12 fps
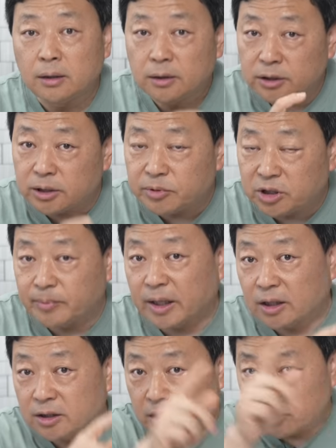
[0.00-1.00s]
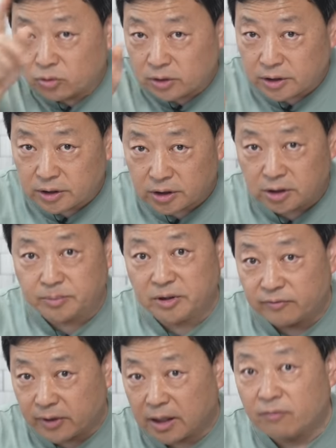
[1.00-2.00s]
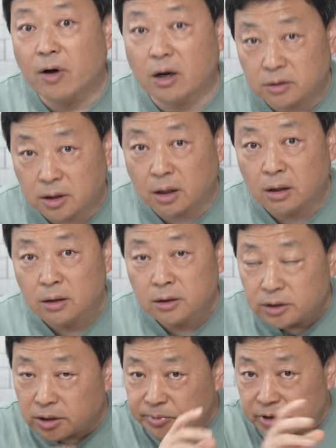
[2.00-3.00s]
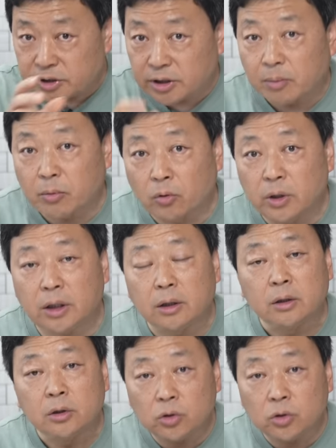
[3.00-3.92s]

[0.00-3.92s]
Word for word: 是不是把它想做成一个视频发在网上，是不是想牟利，